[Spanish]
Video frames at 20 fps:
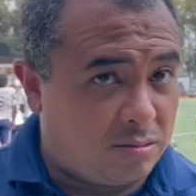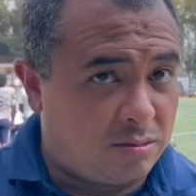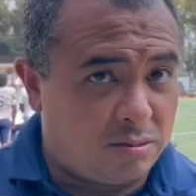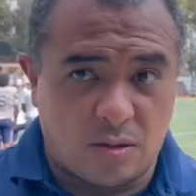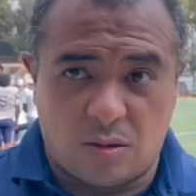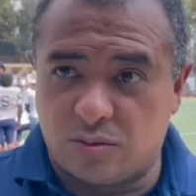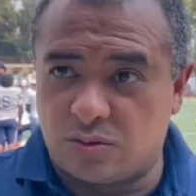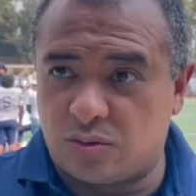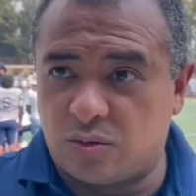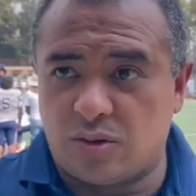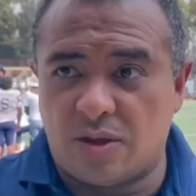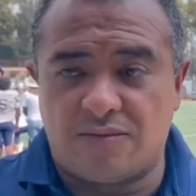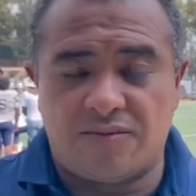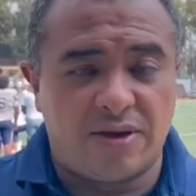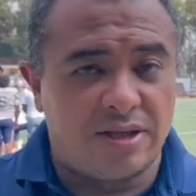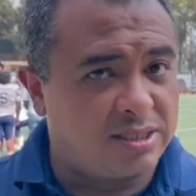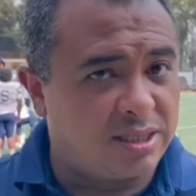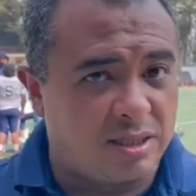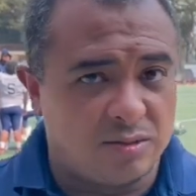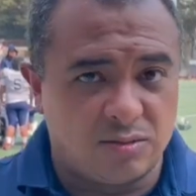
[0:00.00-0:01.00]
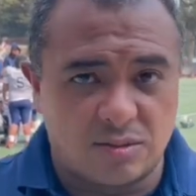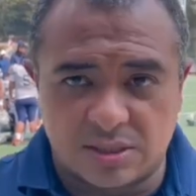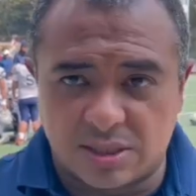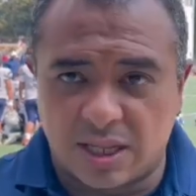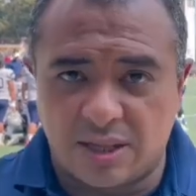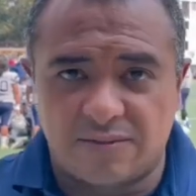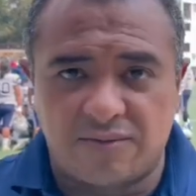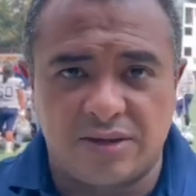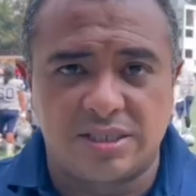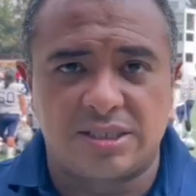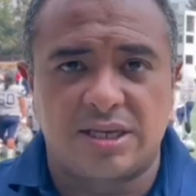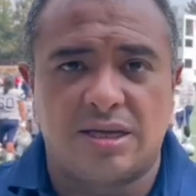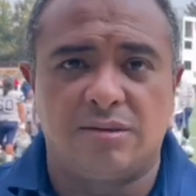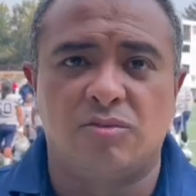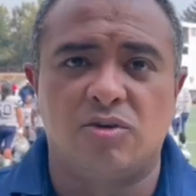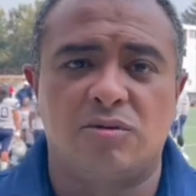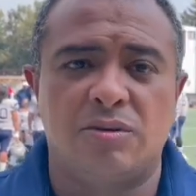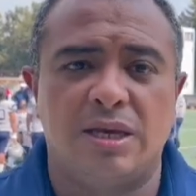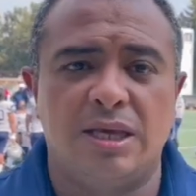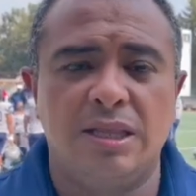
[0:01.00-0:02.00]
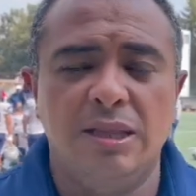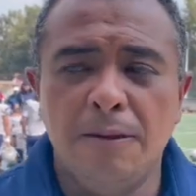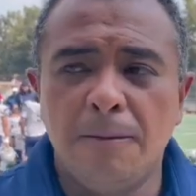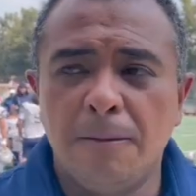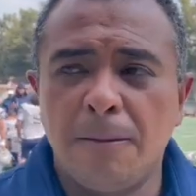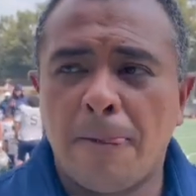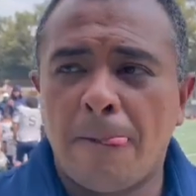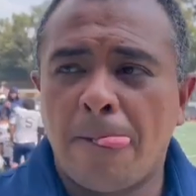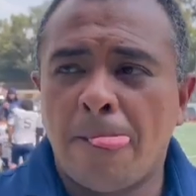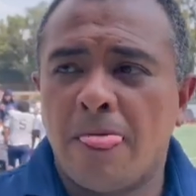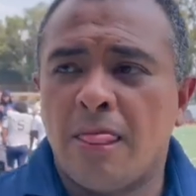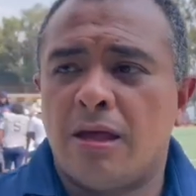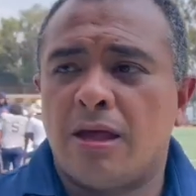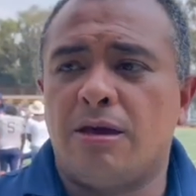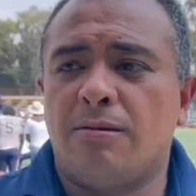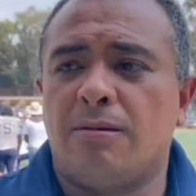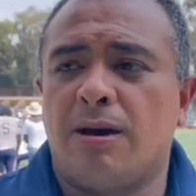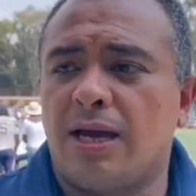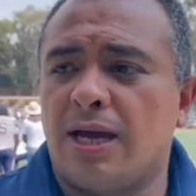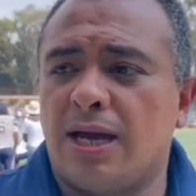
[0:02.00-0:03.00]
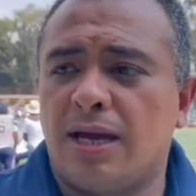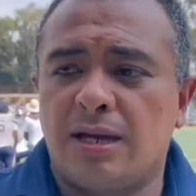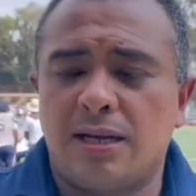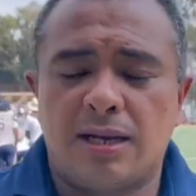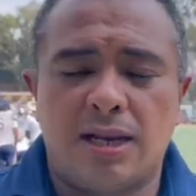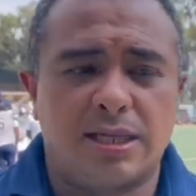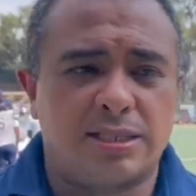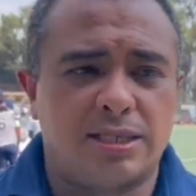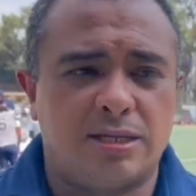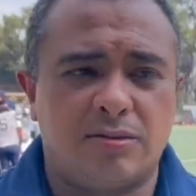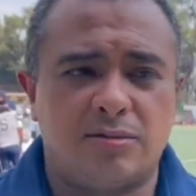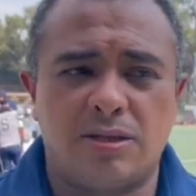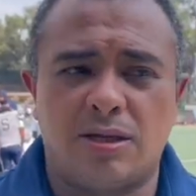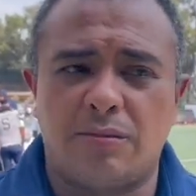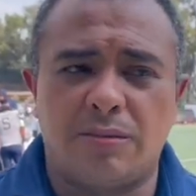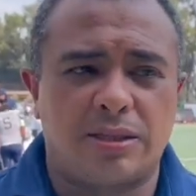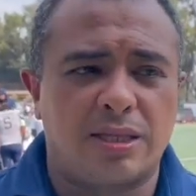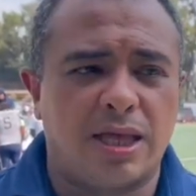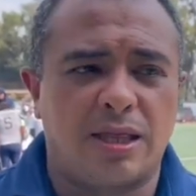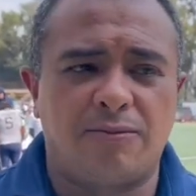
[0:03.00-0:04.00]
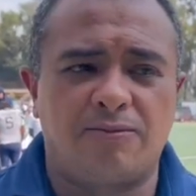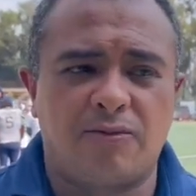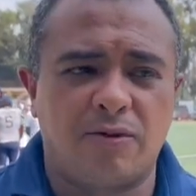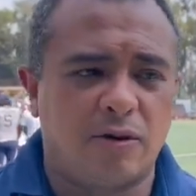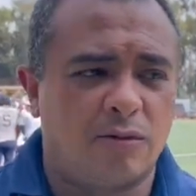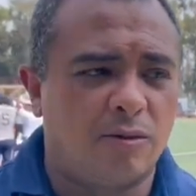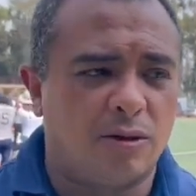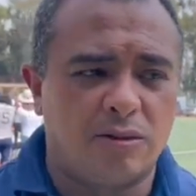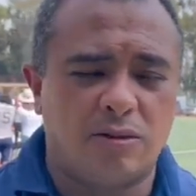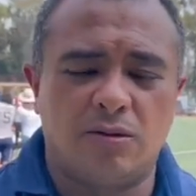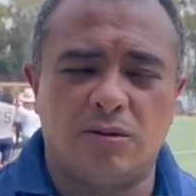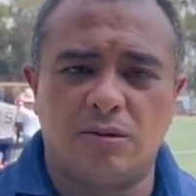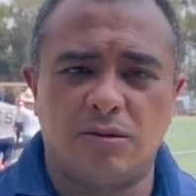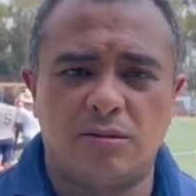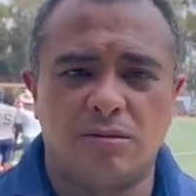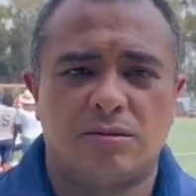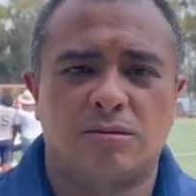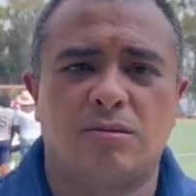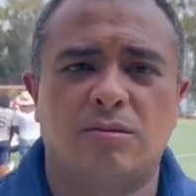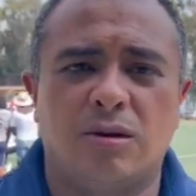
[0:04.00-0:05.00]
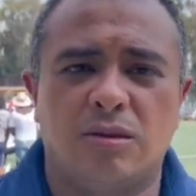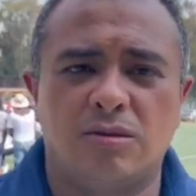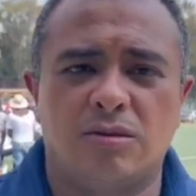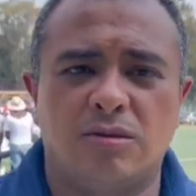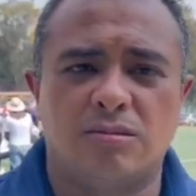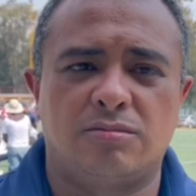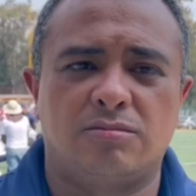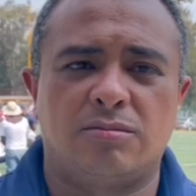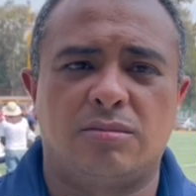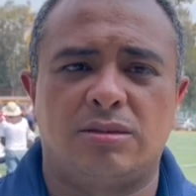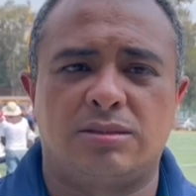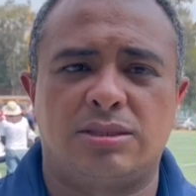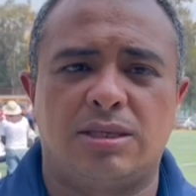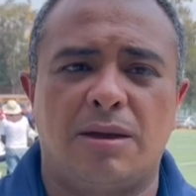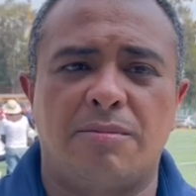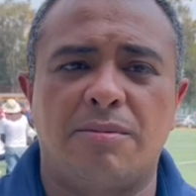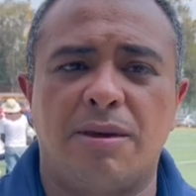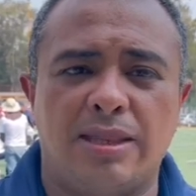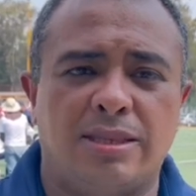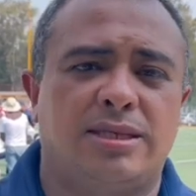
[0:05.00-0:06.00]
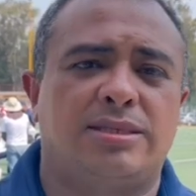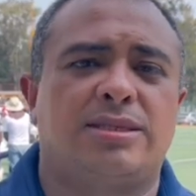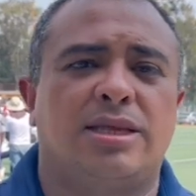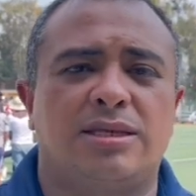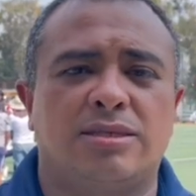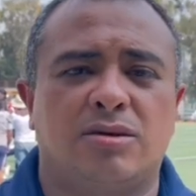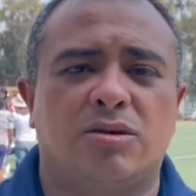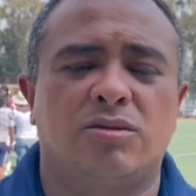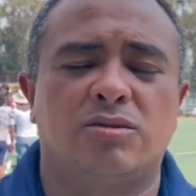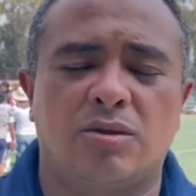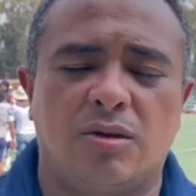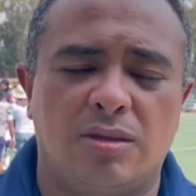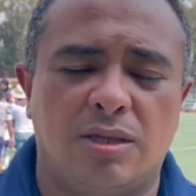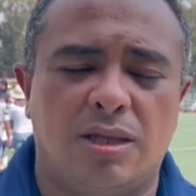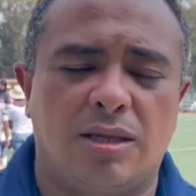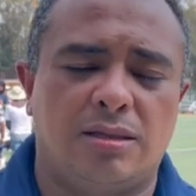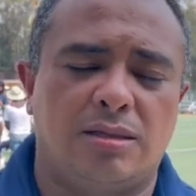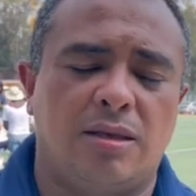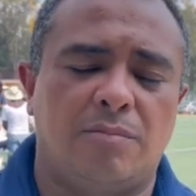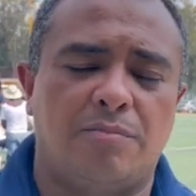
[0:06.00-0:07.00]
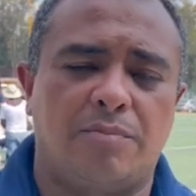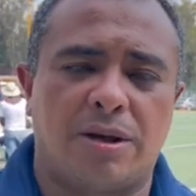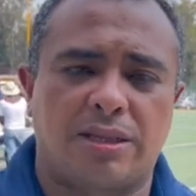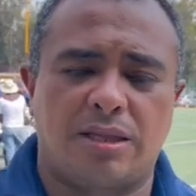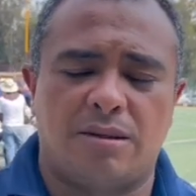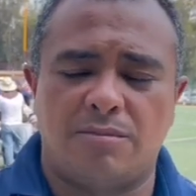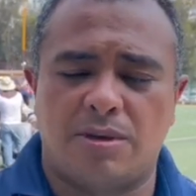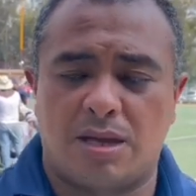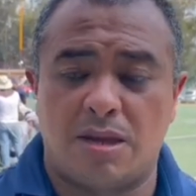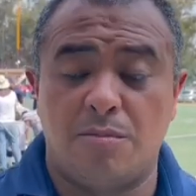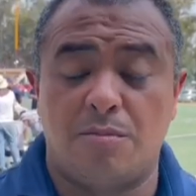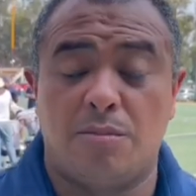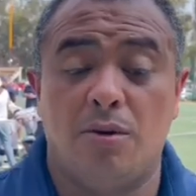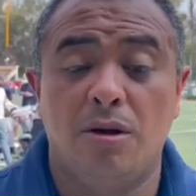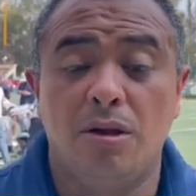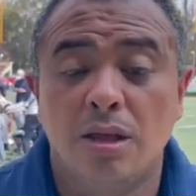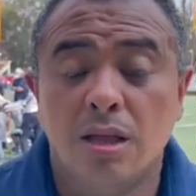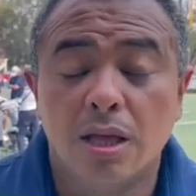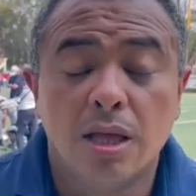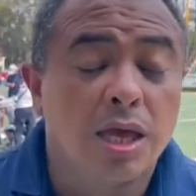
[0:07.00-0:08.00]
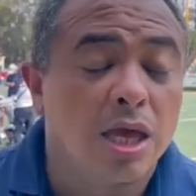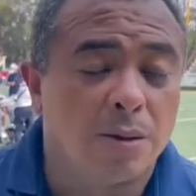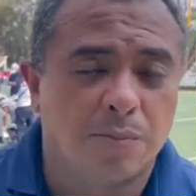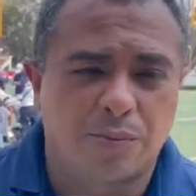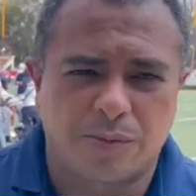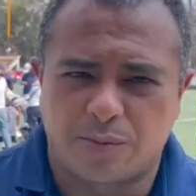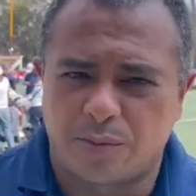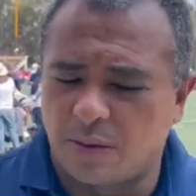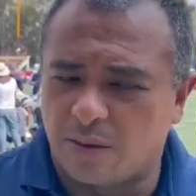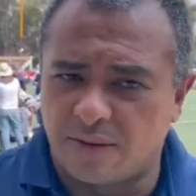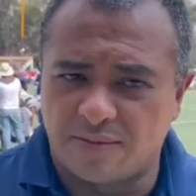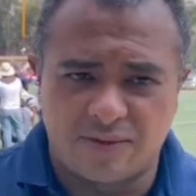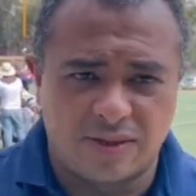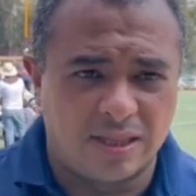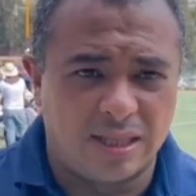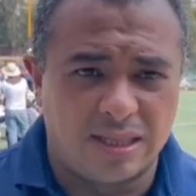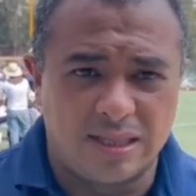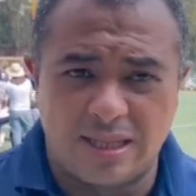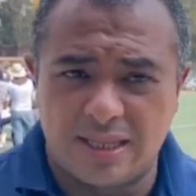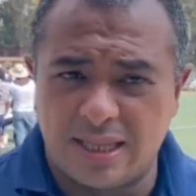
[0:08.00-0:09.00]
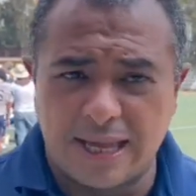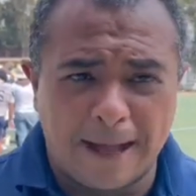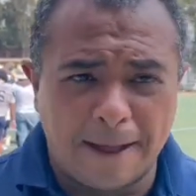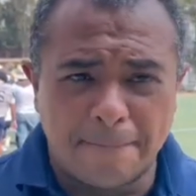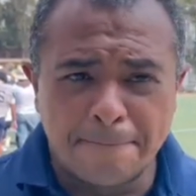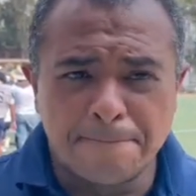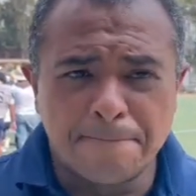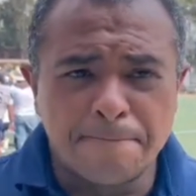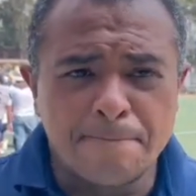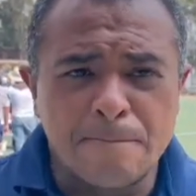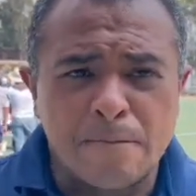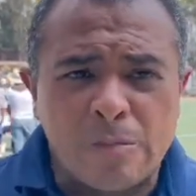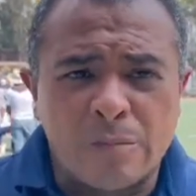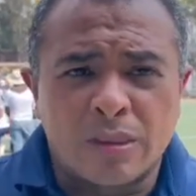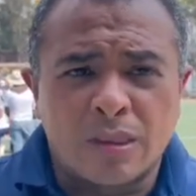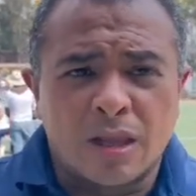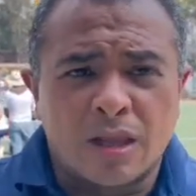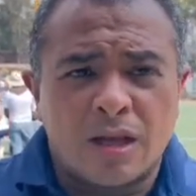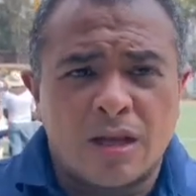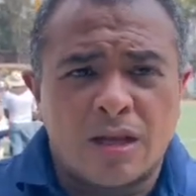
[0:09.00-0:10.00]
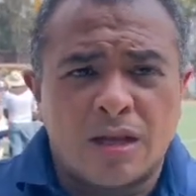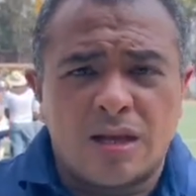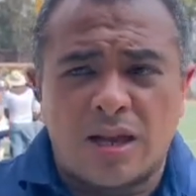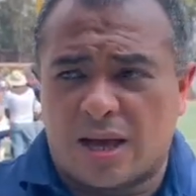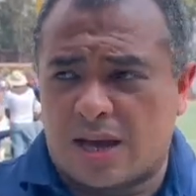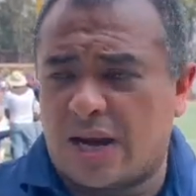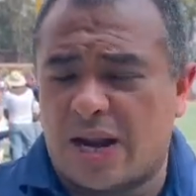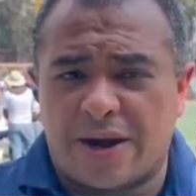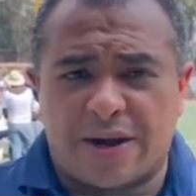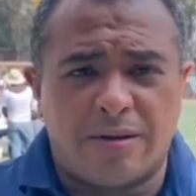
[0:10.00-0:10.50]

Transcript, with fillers: todo su defensa, nuestra defensa muy bien. Y vaya, la segunda mitad fue cuando, cuando se viene este descontrol de parte de mi equipo. Y pues bueno, al final del día la cara